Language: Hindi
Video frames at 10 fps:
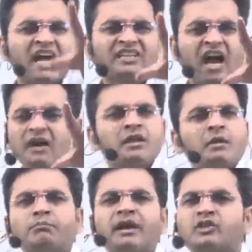नहीं आता
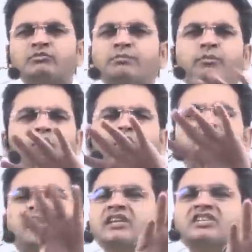मैं तुम्हें
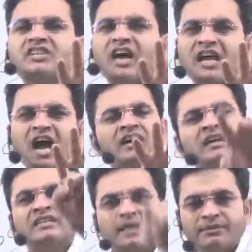बोलना नहीं सिखा रहा
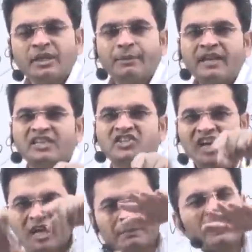सबसे पहले
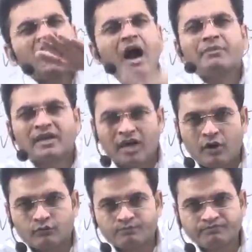जड़ पे काम कर रहा
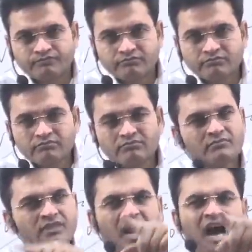हूं
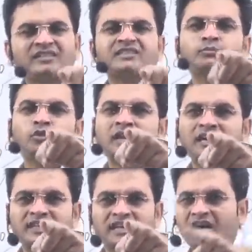आज से बोलना
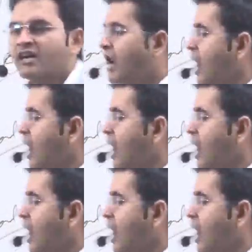आ जाएगा